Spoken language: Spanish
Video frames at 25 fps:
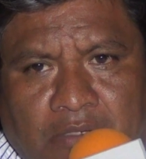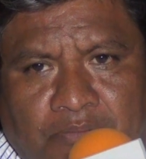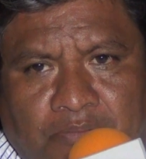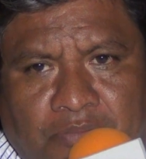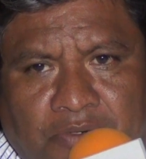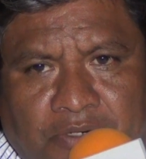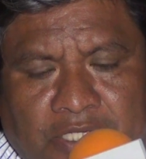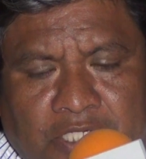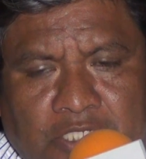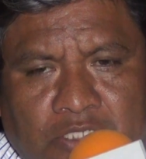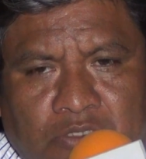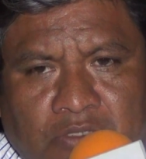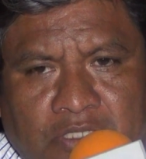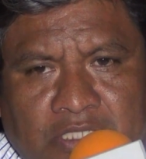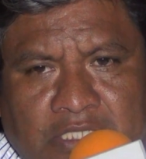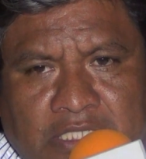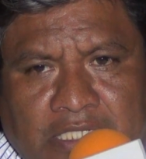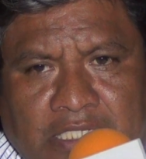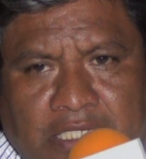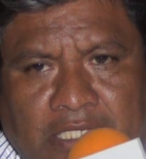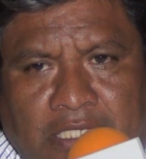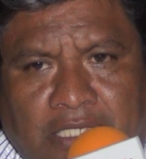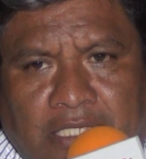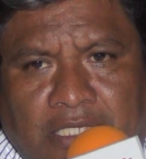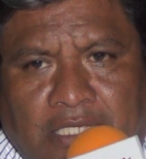Por eso es
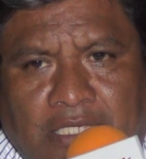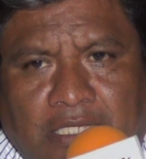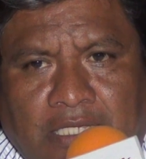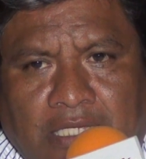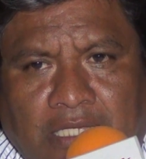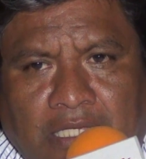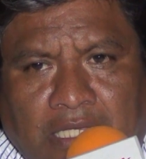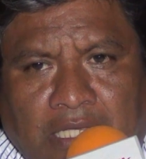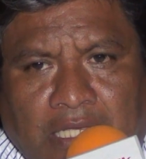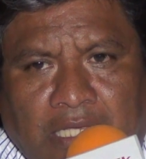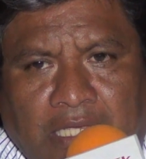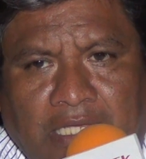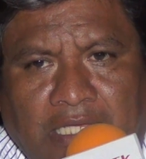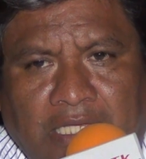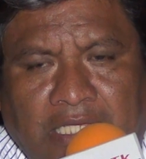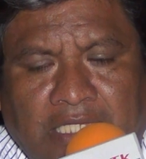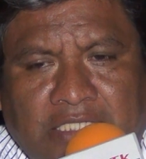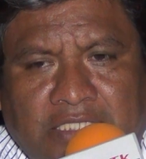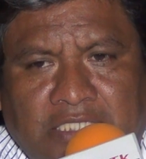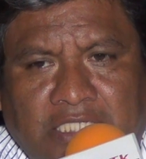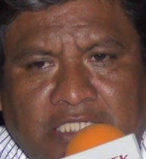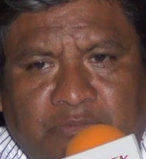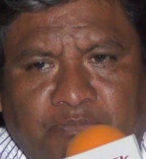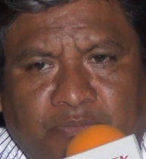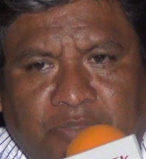que
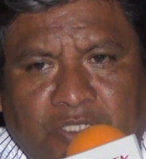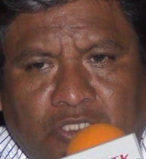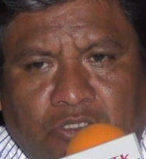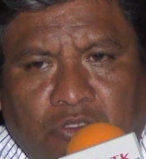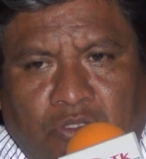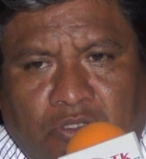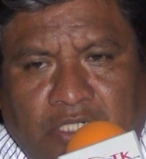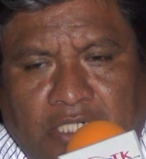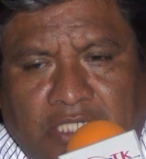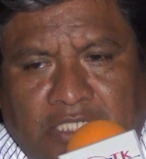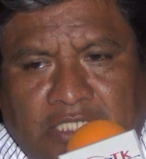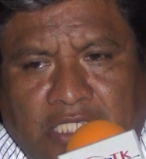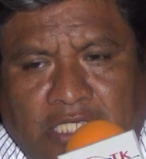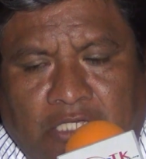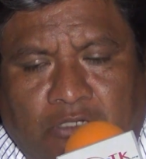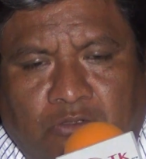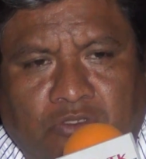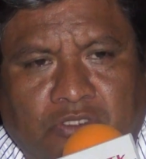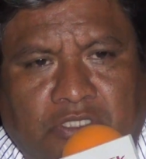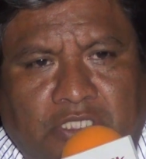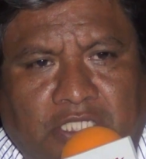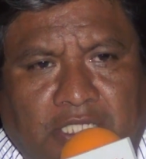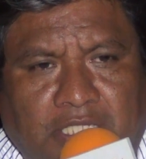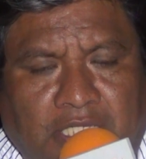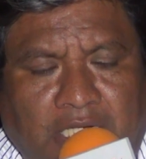estas personas que
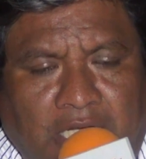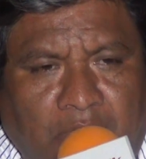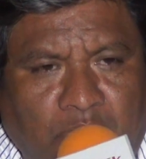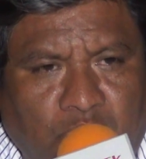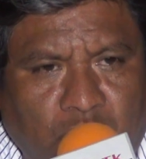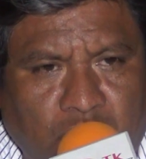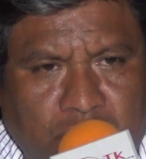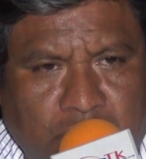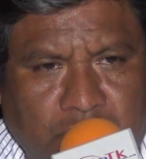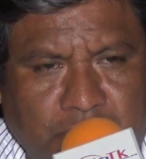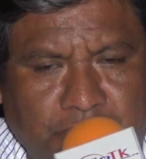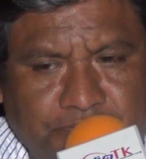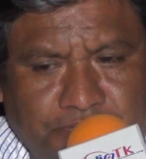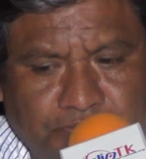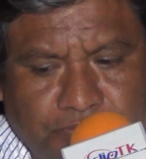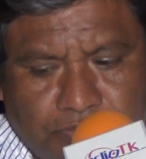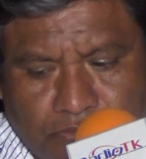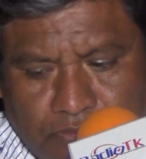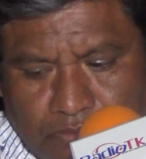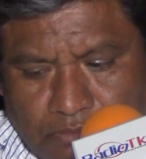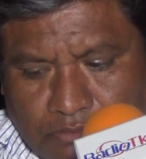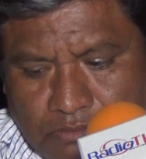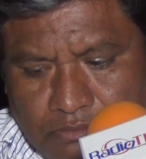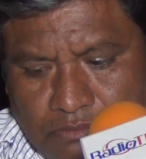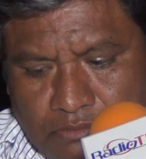consideramos
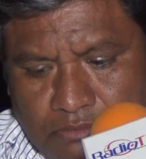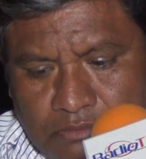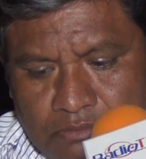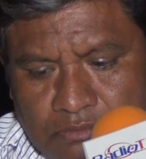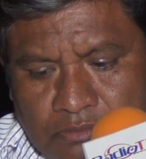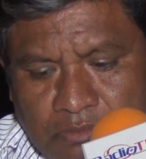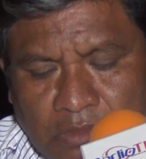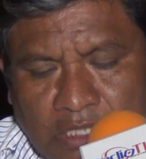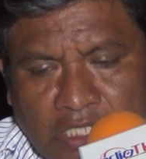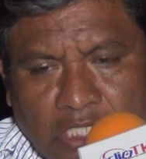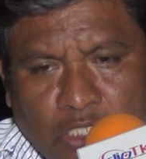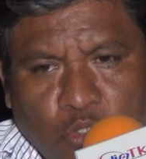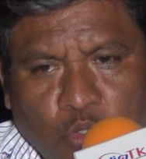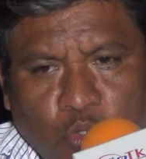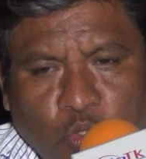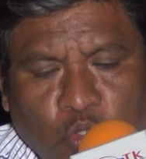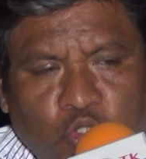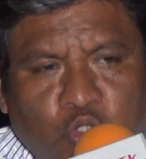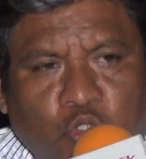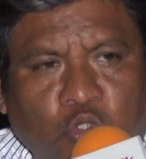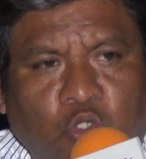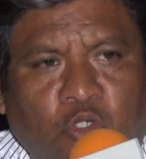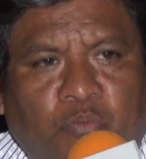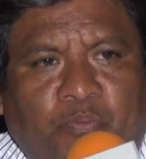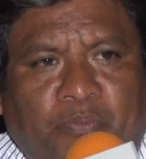
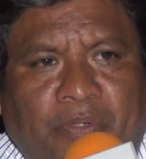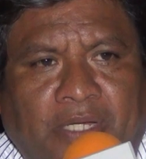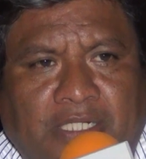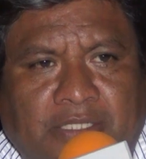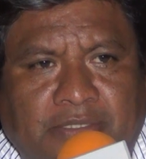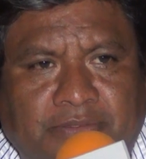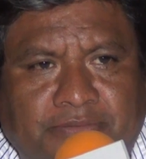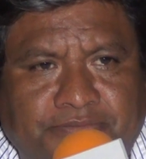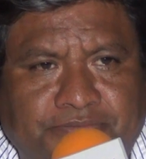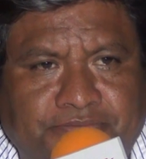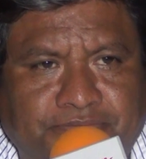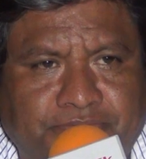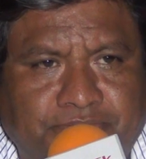usurpan